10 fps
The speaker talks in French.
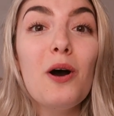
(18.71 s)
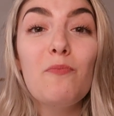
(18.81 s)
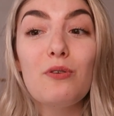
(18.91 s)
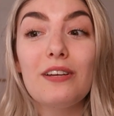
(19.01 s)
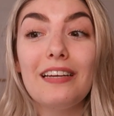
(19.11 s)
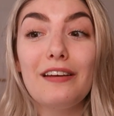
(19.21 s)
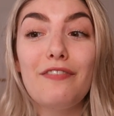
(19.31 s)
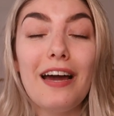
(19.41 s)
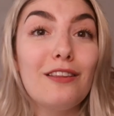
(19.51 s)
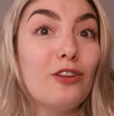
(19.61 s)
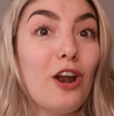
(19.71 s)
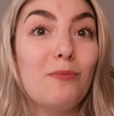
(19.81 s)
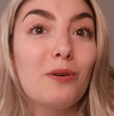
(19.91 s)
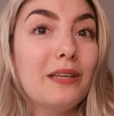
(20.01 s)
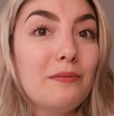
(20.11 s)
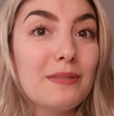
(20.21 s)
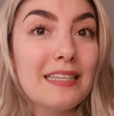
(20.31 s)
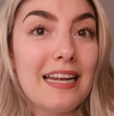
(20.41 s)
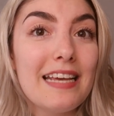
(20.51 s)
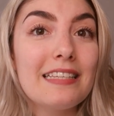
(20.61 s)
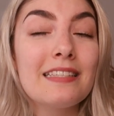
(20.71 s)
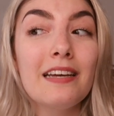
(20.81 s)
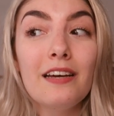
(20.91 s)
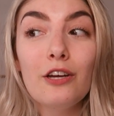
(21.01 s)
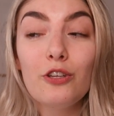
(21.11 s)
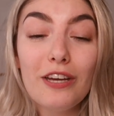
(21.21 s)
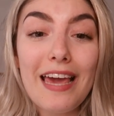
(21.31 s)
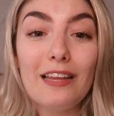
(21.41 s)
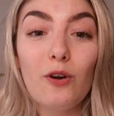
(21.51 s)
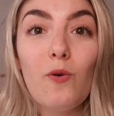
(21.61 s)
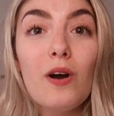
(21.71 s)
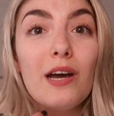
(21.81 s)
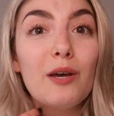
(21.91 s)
pour le temps des fêtes de leur monter une petite liste de cadeaux.